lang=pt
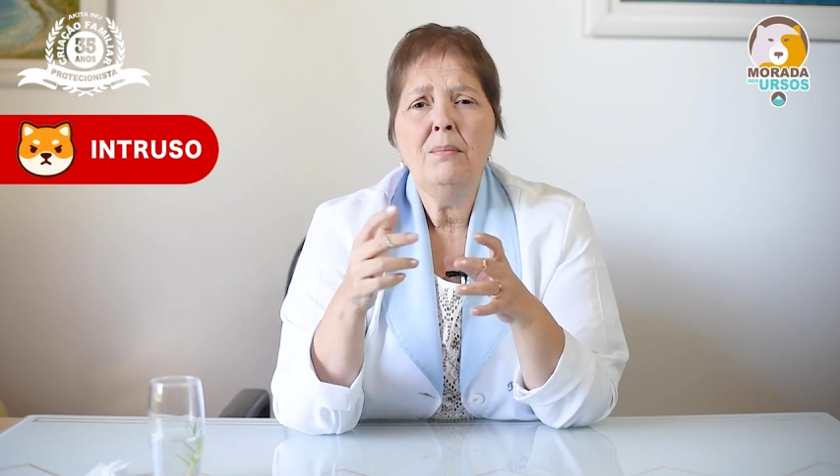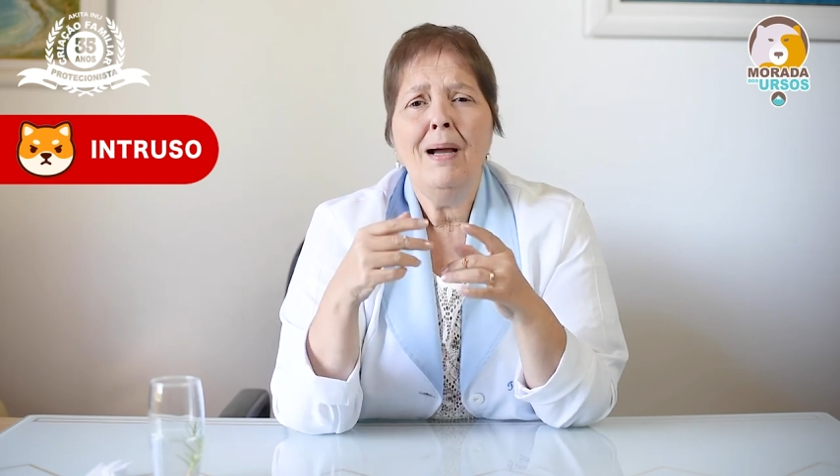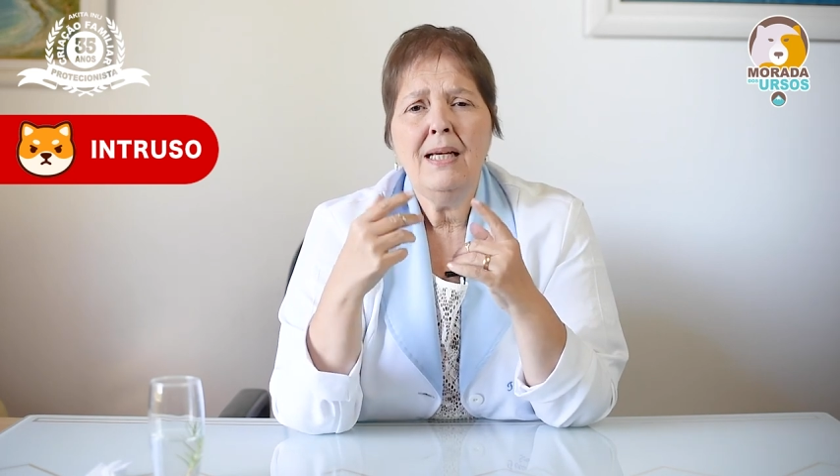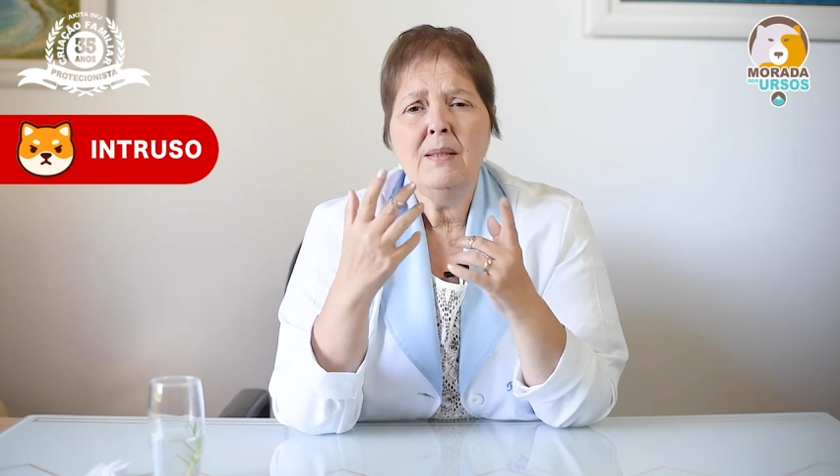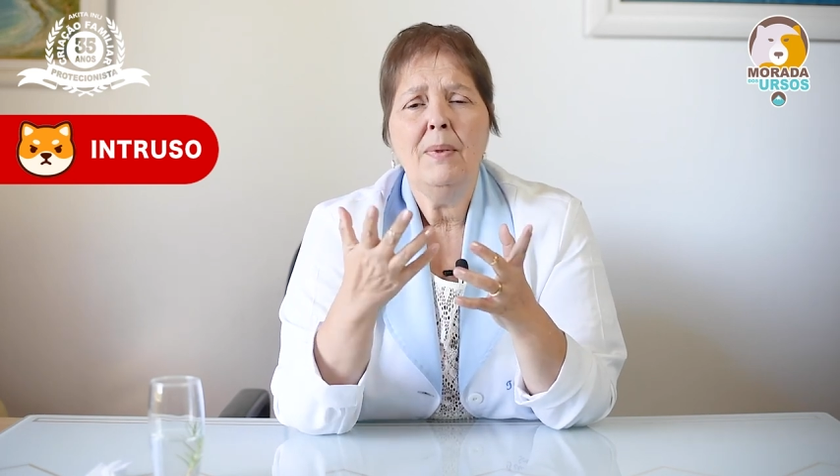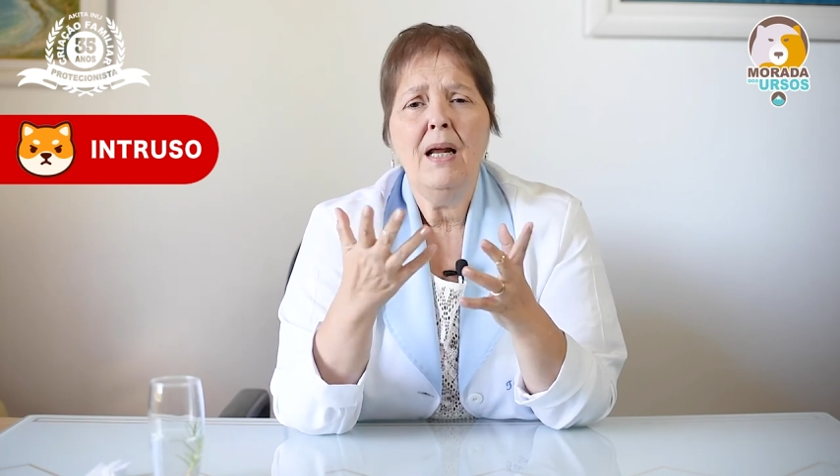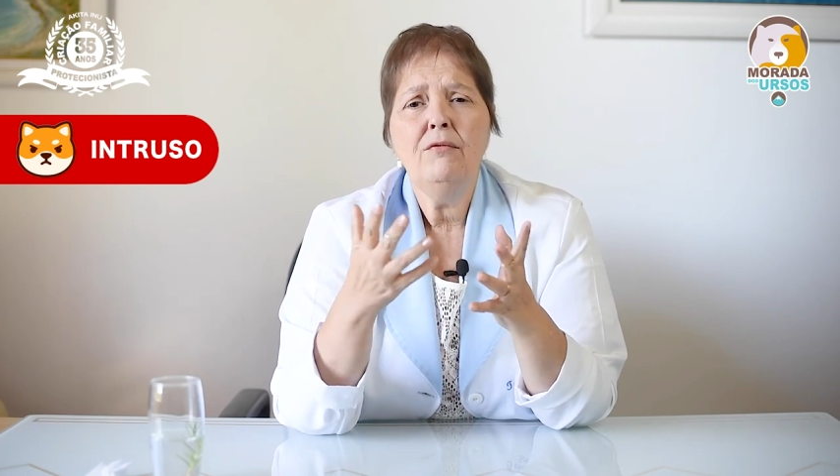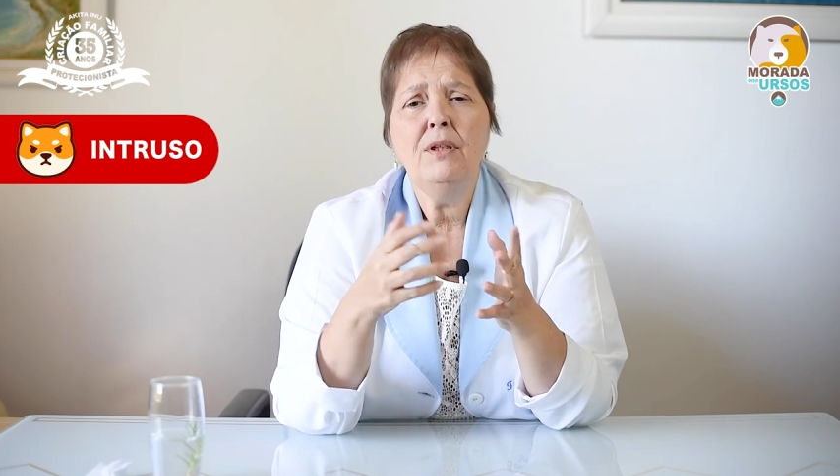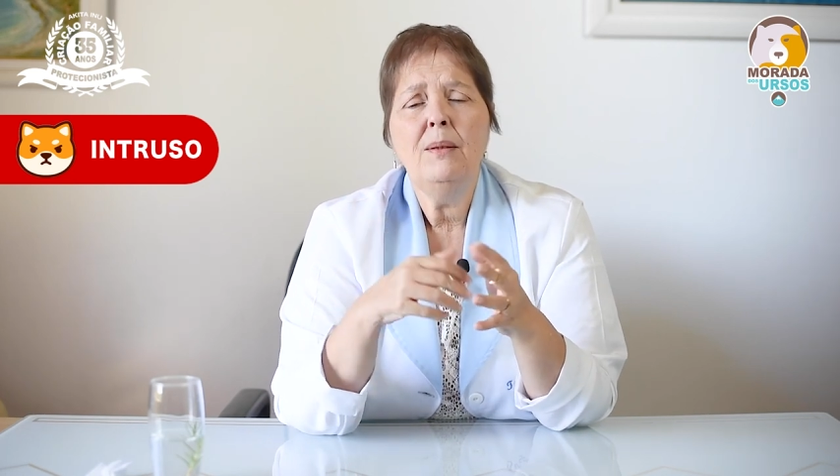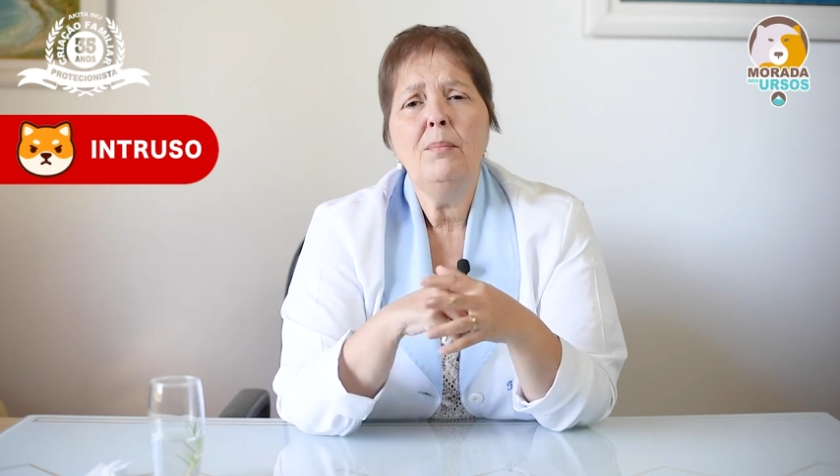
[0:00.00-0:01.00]
mais
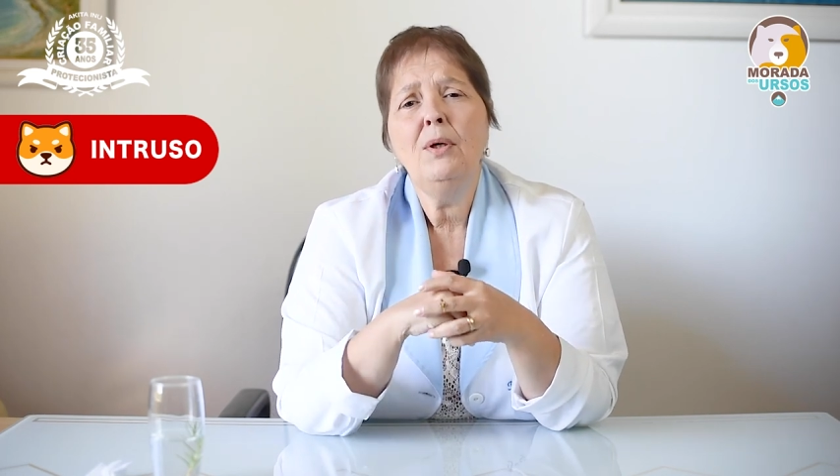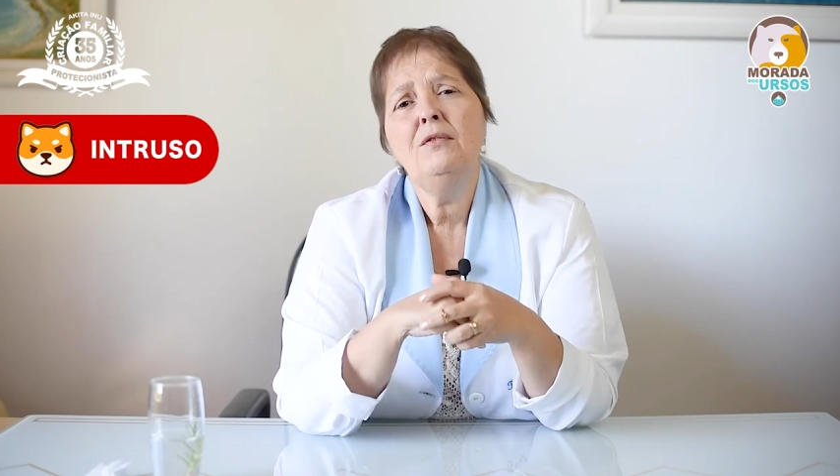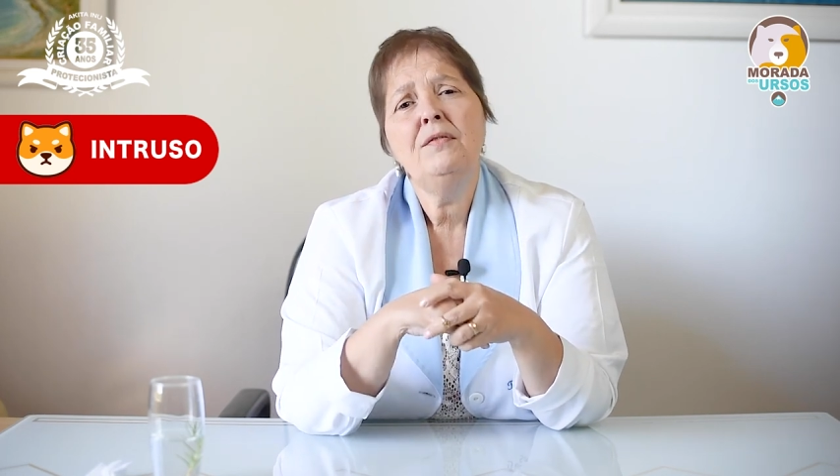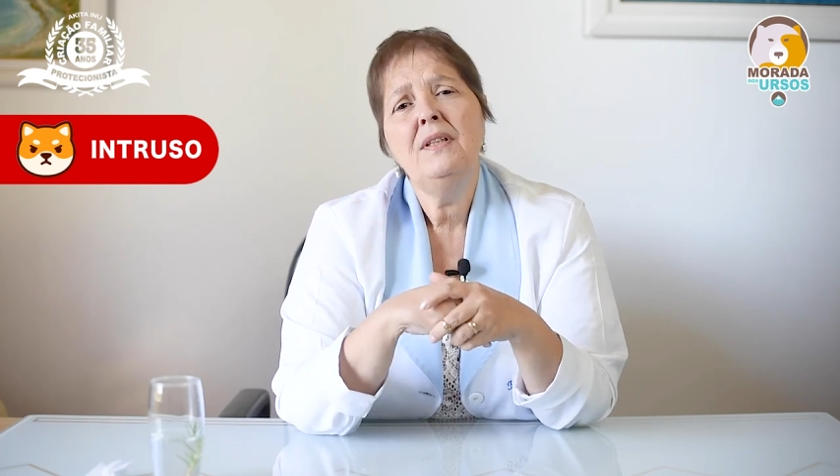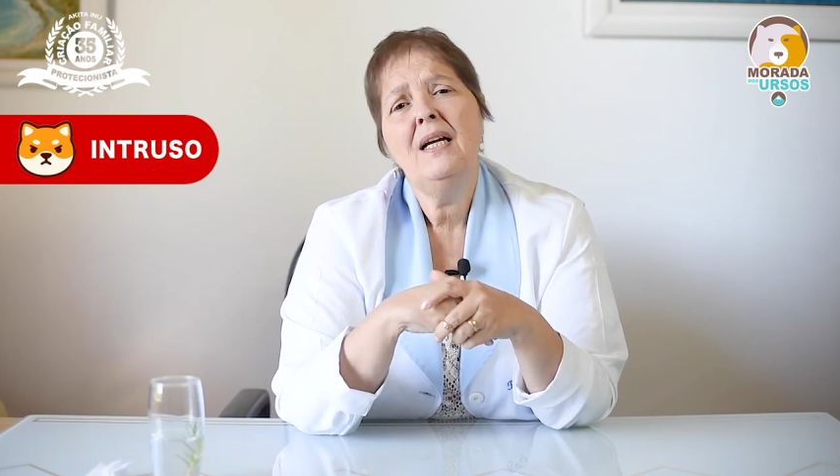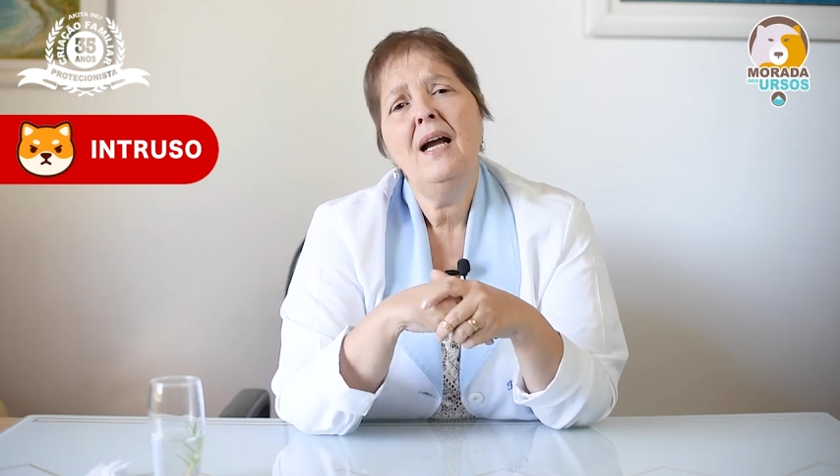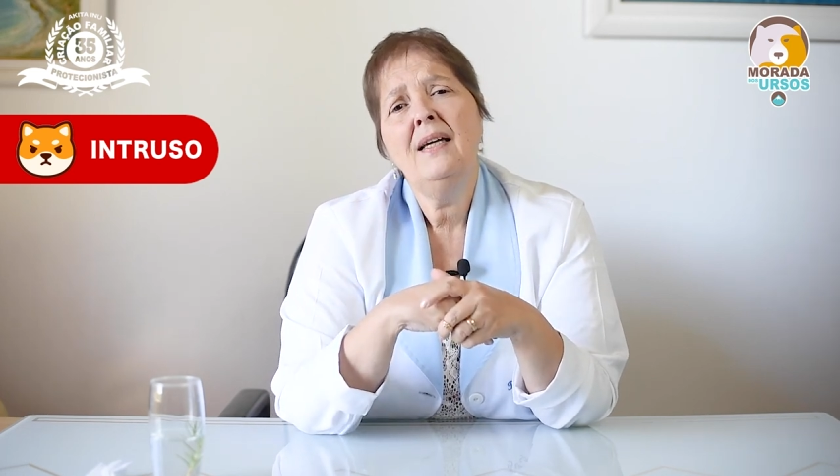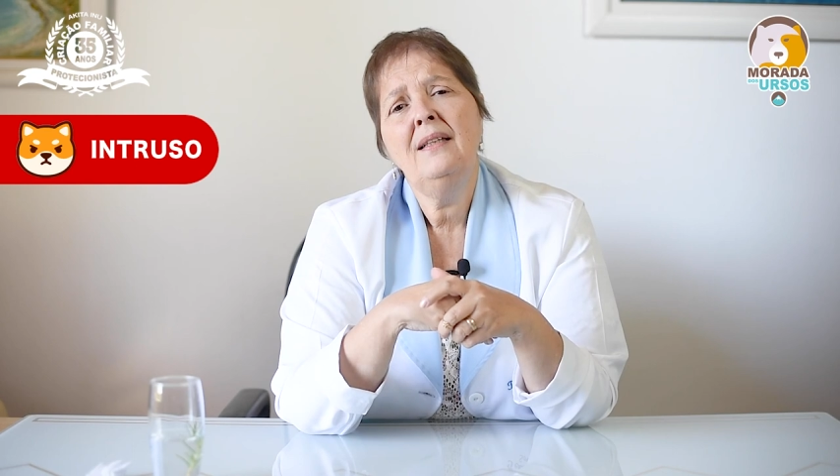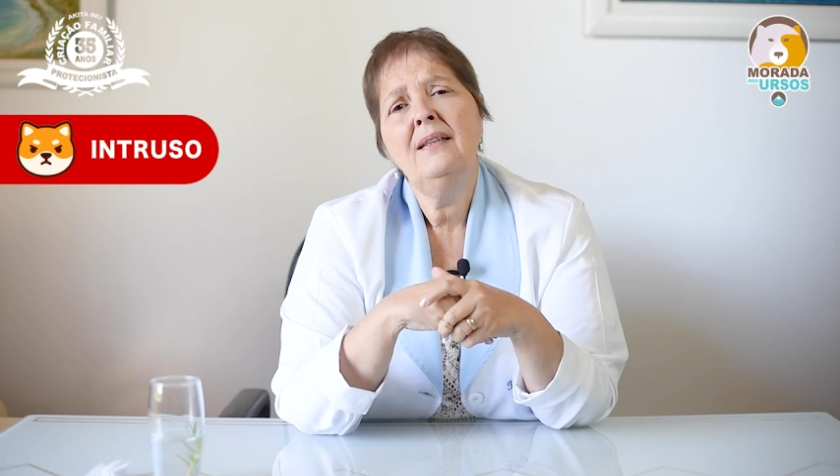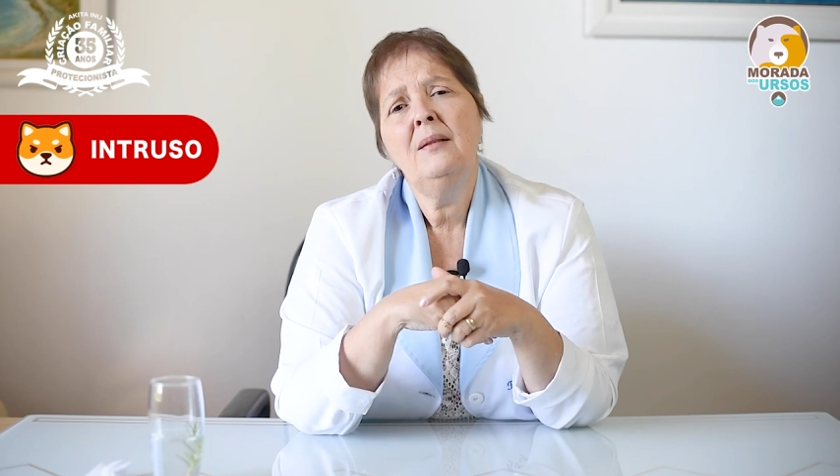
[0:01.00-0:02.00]
bravo ele pode ficar
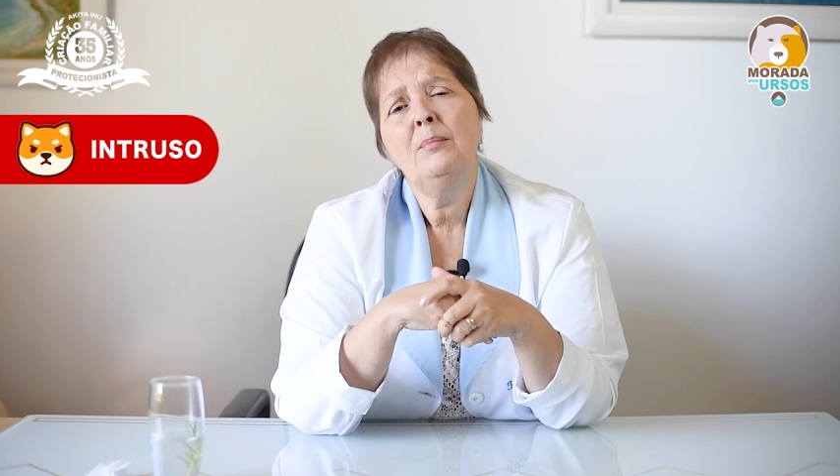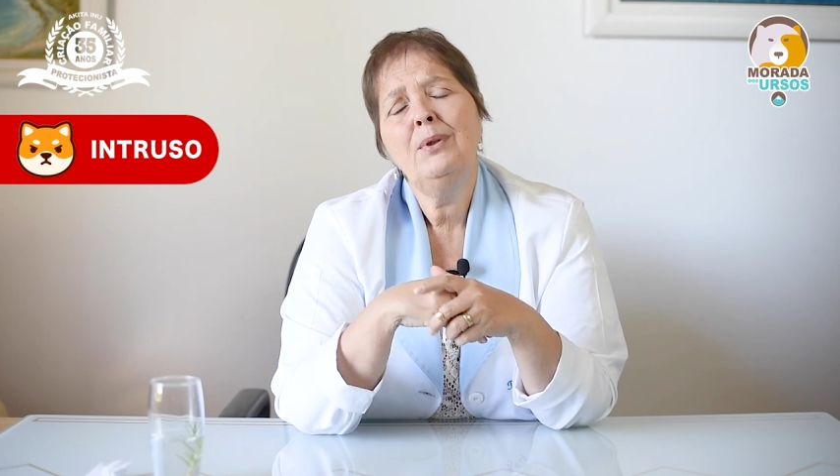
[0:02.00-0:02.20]
ainda,